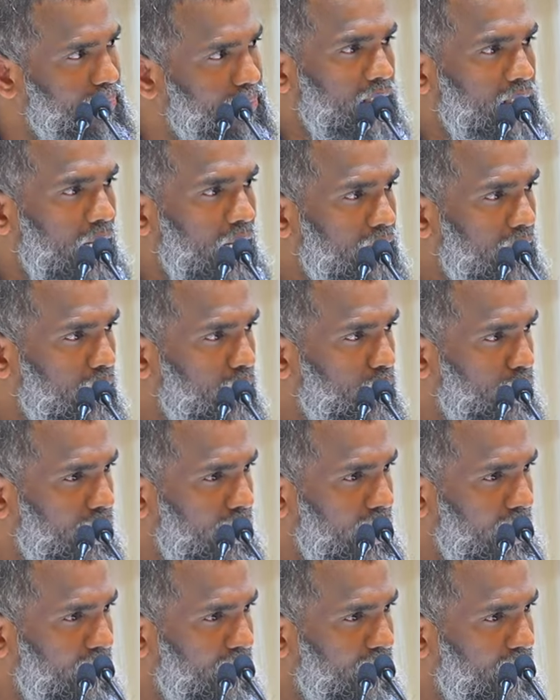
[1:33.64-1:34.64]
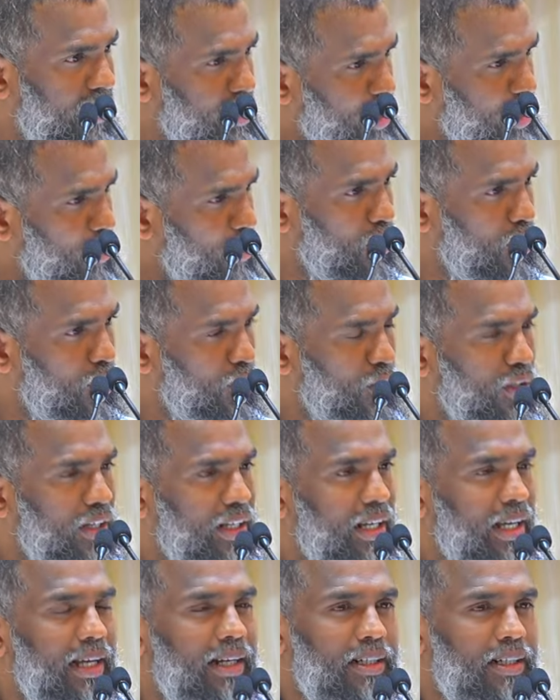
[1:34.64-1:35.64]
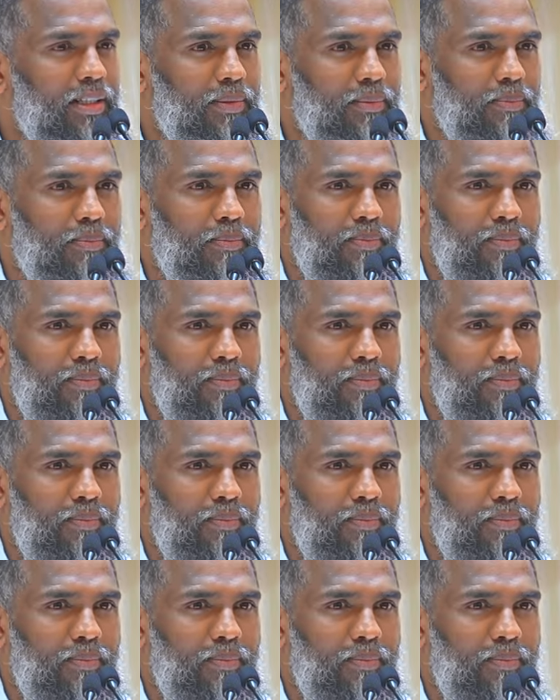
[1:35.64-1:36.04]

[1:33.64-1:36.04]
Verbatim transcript: சாத்தனுடைய விஷம் உங்களுக்குள்ள ஏறிட்டு